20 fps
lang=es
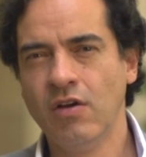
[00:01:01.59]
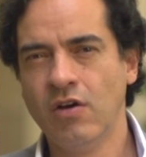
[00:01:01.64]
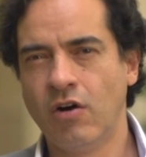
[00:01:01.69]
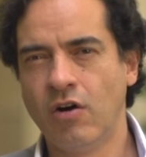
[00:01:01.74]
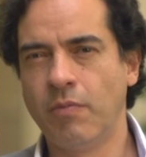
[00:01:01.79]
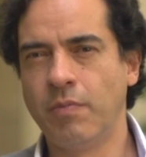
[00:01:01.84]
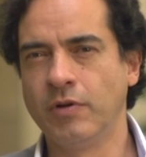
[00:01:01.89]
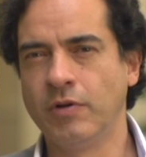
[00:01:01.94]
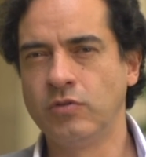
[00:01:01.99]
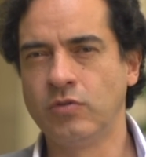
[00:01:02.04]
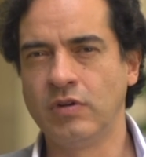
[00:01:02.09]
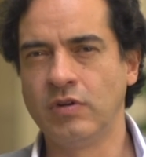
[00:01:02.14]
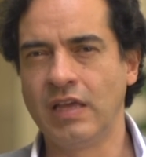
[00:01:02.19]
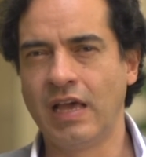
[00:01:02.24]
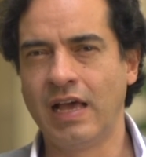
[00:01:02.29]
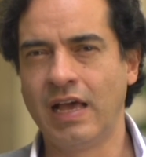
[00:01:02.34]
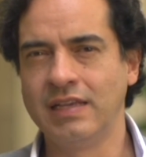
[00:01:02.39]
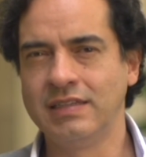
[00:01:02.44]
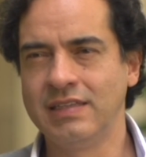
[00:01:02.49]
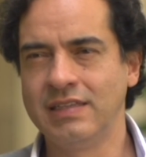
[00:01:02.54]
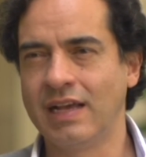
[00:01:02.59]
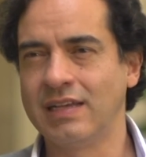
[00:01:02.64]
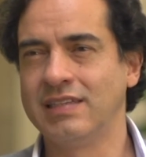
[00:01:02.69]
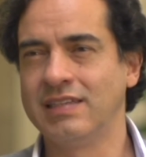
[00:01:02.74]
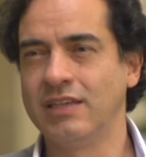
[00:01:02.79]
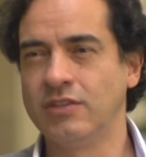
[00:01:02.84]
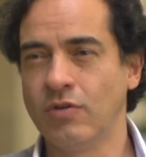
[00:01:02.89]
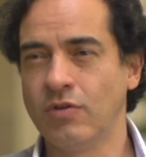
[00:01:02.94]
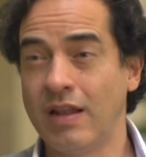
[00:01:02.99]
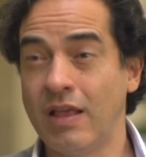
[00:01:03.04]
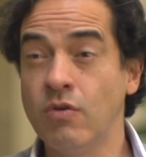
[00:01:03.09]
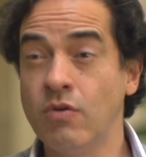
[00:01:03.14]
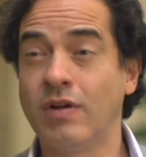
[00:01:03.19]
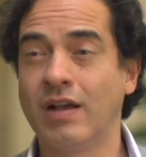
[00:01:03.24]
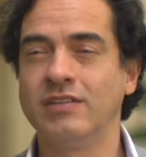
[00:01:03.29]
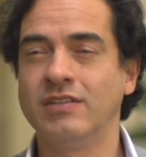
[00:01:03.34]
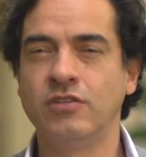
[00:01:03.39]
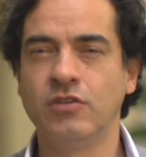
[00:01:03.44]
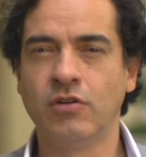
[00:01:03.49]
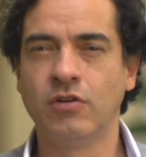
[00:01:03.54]
oportunidades de acceso a la
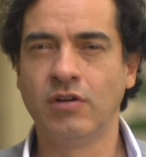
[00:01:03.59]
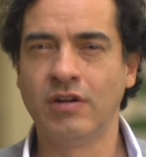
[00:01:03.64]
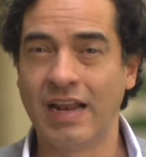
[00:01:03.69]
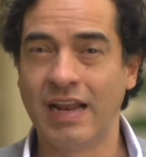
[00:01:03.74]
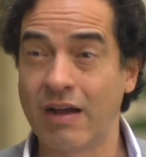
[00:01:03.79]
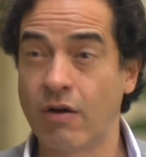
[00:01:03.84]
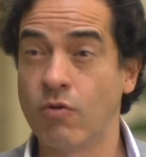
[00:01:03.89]
educación, a la